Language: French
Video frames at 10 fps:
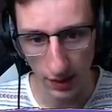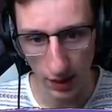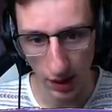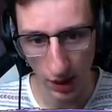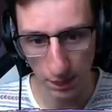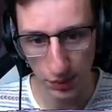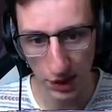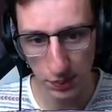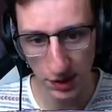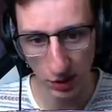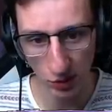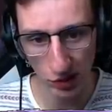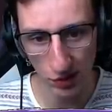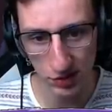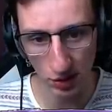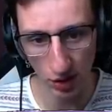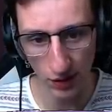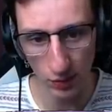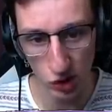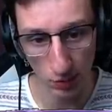euh, Peut-être petite inconvénient parce qu'en
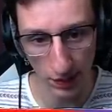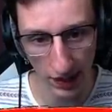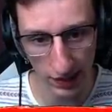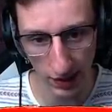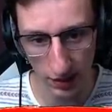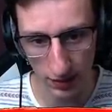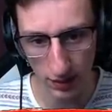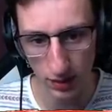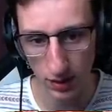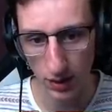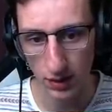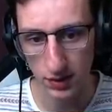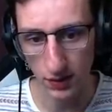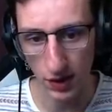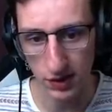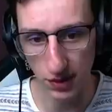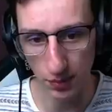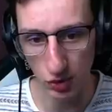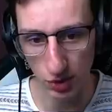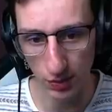vrai moi j'aime bien la K Ça va c'est une arme
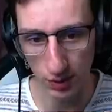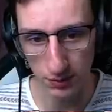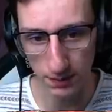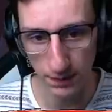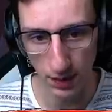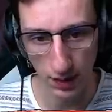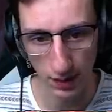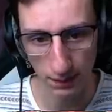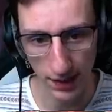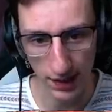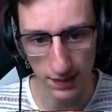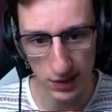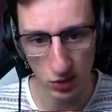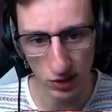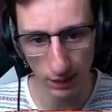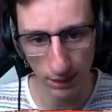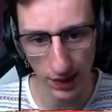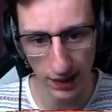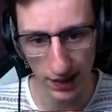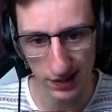que j'aime bien Mais imaginons que t'aimes pas
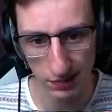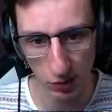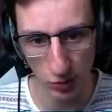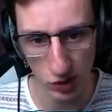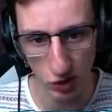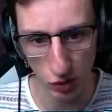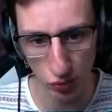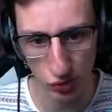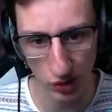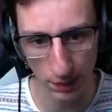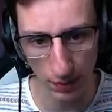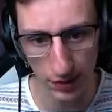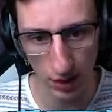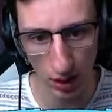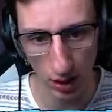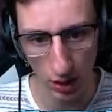la K c'est peut-être dommage que le bouseux il est pas mis à euh,